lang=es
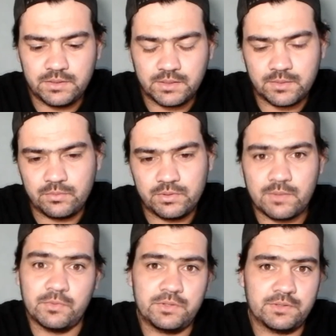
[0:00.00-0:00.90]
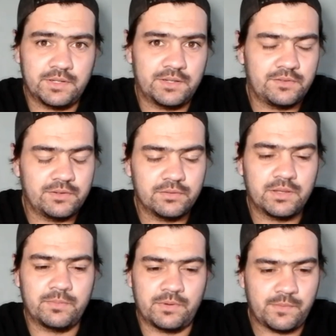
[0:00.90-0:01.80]
que me gusta mucho, sé que no le
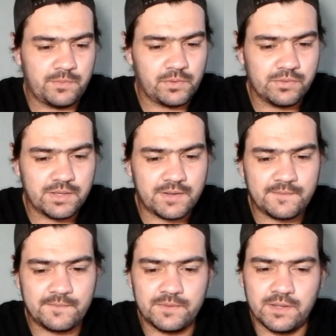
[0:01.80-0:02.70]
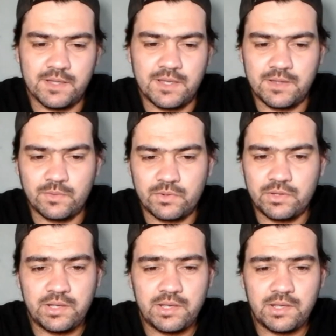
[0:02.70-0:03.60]
gusta, pero a mí me gusta. Eh,
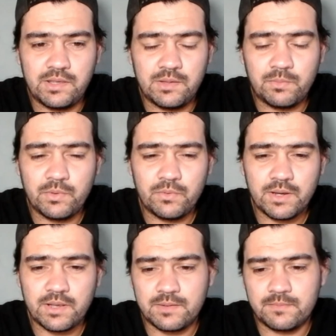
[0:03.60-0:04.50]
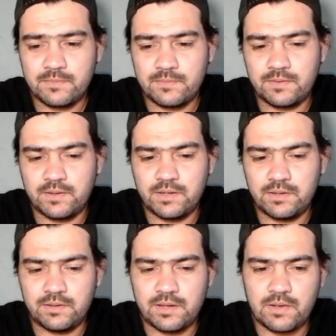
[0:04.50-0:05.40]
y después una, mm, eh,
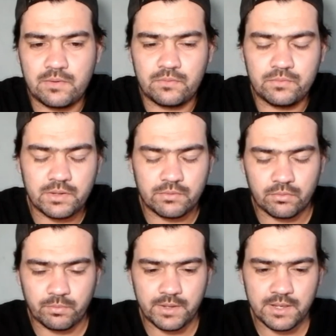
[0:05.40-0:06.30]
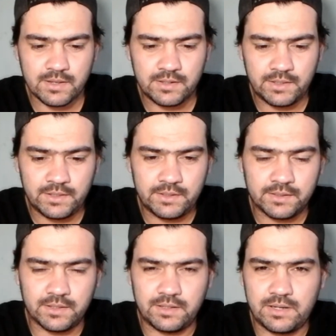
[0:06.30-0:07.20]
una europea,
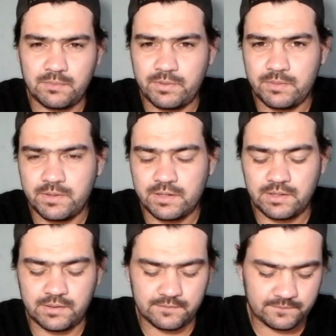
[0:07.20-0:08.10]
que es la Premier League.